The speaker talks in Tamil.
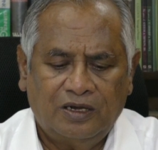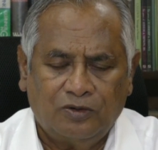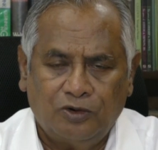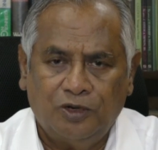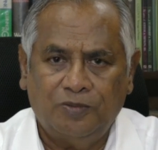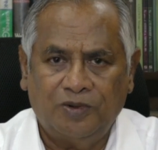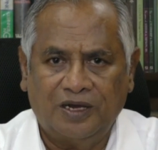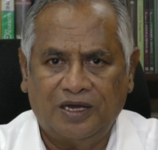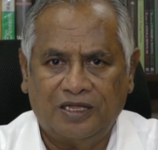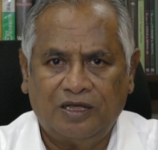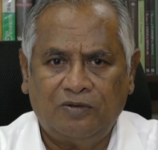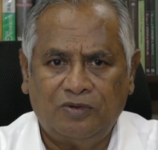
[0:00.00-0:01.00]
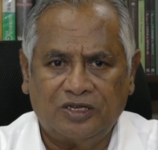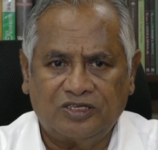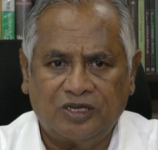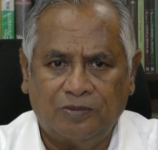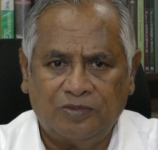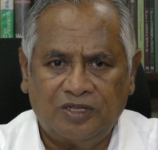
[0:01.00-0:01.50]
குடும்பம் அதான் ஒரு
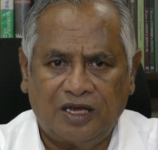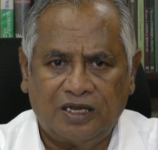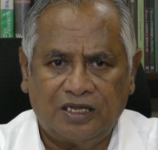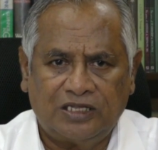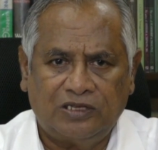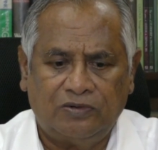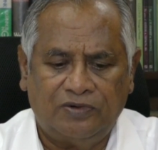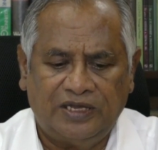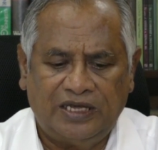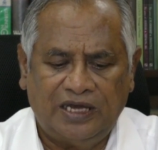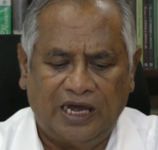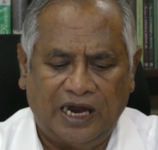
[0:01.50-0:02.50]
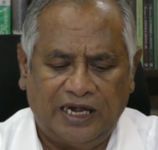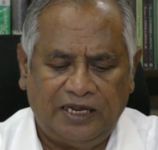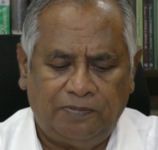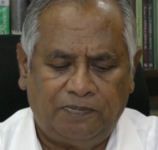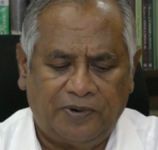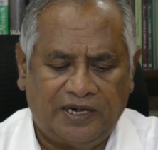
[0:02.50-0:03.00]
சமுதாயத்தினுடைய
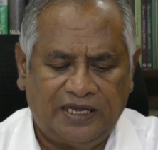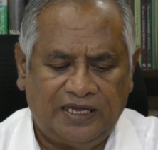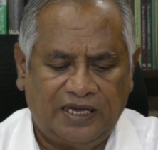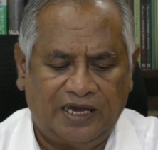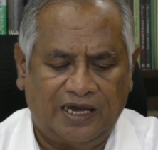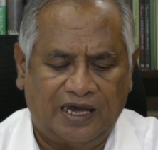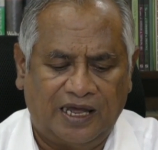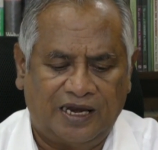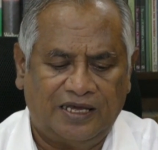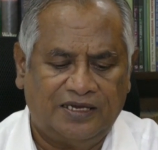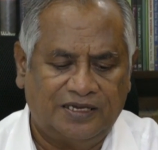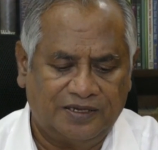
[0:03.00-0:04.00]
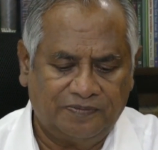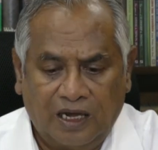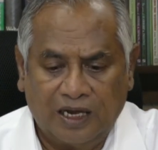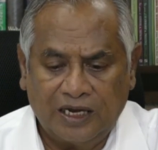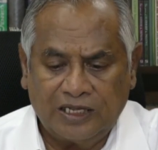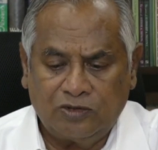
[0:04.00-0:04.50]
அடிப்படை அழகு
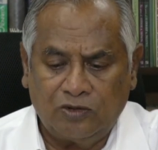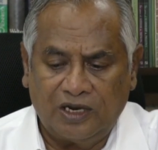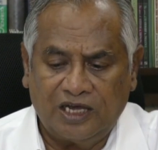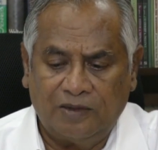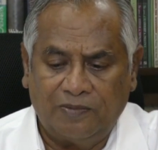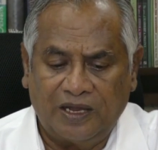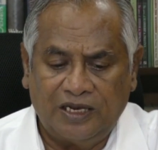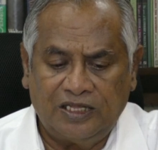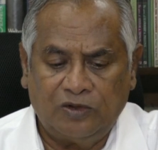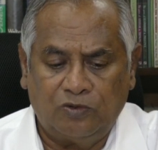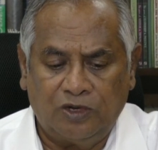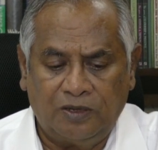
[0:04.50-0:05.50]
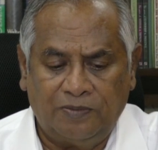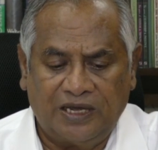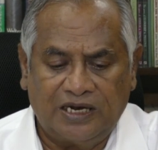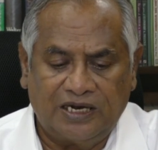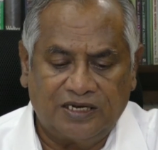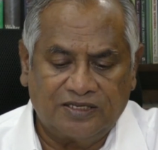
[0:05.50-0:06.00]
அனைத்துலக மனித
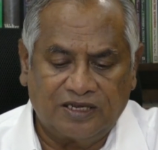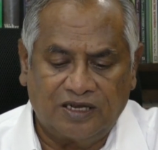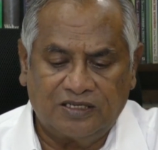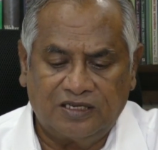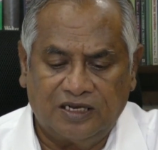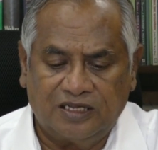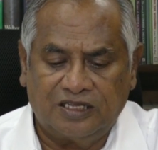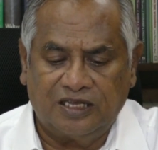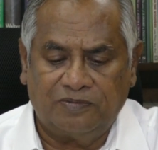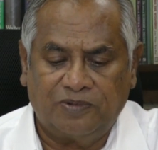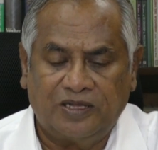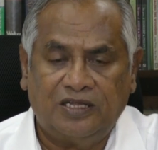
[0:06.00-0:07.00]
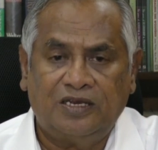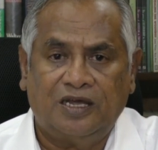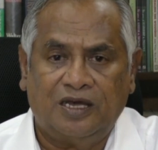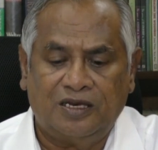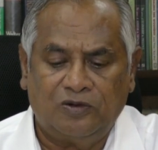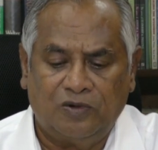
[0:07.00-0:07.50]
உரிமைகள் சாசனத்தின்
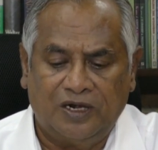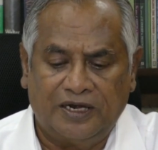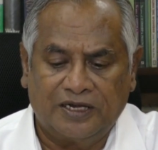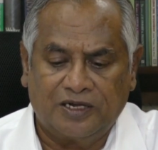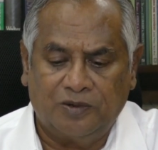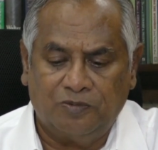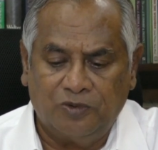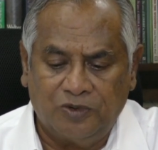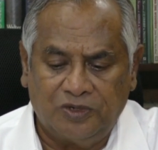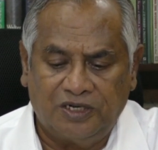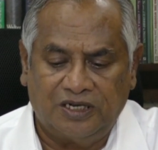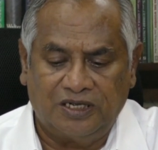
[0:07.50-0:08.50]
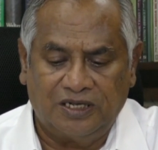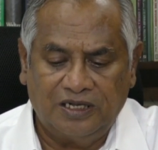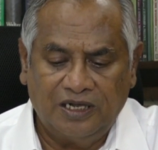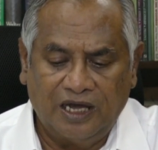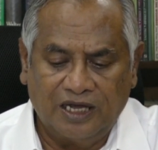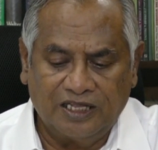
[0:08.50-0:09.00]
பதினாறு உள்ளடக்கம் மூன்று
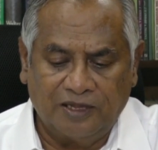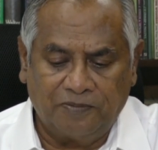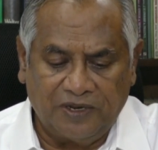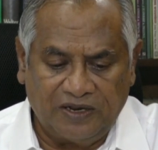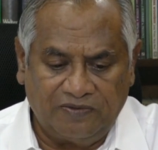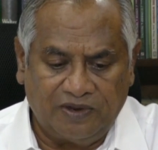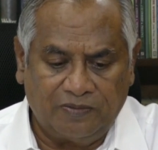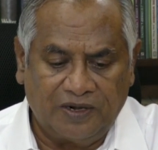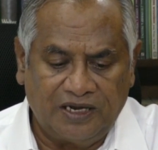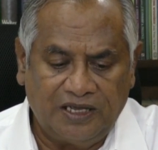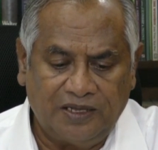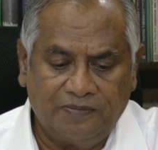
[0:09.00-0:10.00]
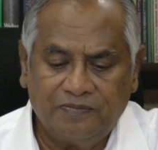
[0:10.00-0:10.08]
அந்த பிரிவின்படி